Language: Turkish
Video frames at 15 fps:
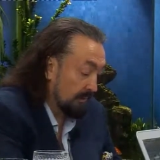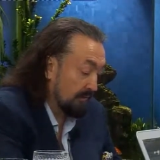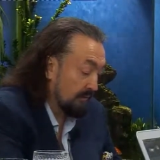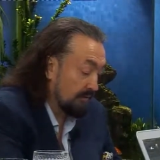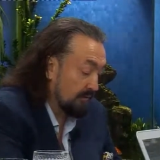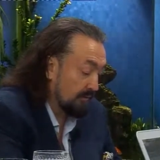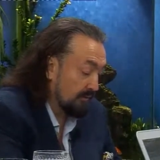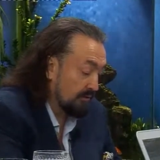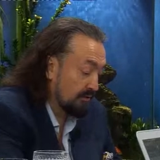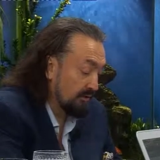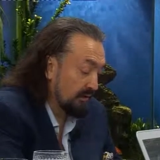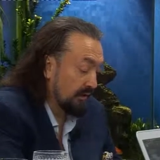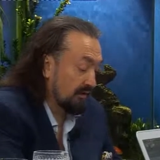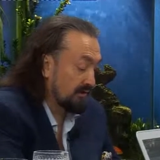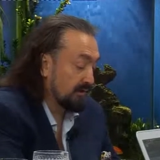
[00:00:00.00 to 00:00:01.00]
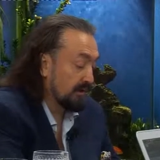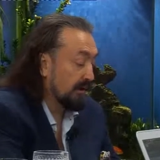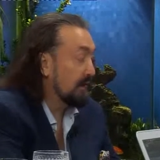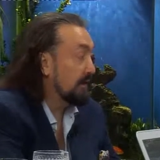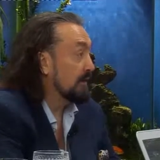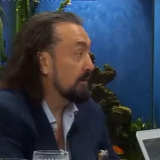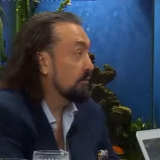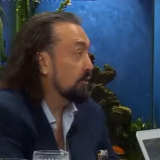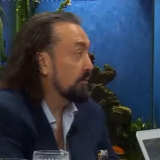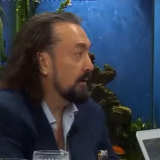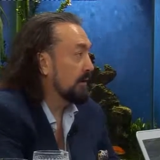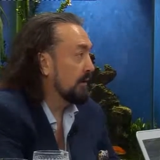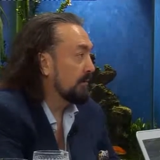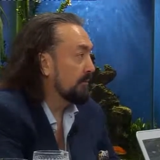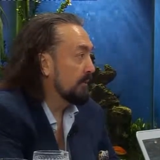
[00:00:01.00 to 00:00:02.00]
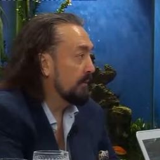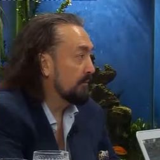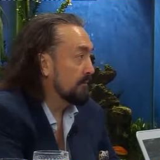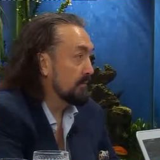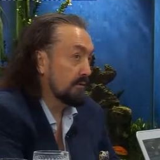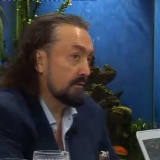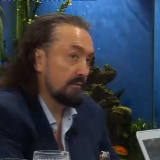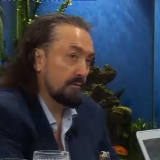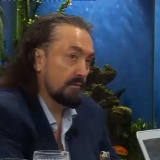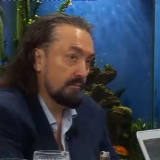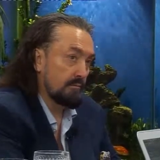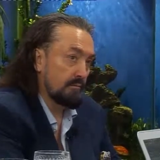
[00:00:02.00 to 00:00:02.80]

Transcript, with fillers: Bedir Savaşı'ndaki askerler gibi diyor Peygamberimiz.